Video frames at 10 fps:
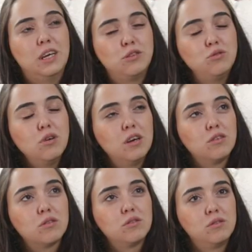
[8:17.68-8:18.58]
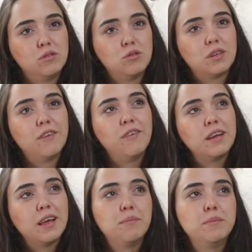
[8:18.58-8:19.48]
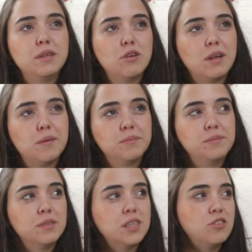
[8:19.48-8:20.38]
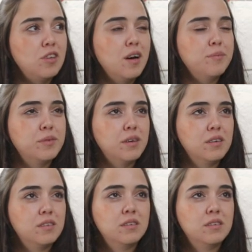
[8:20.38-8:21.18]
Yani şu an yok. Dükkan varken bir dönem e, şey yaptı.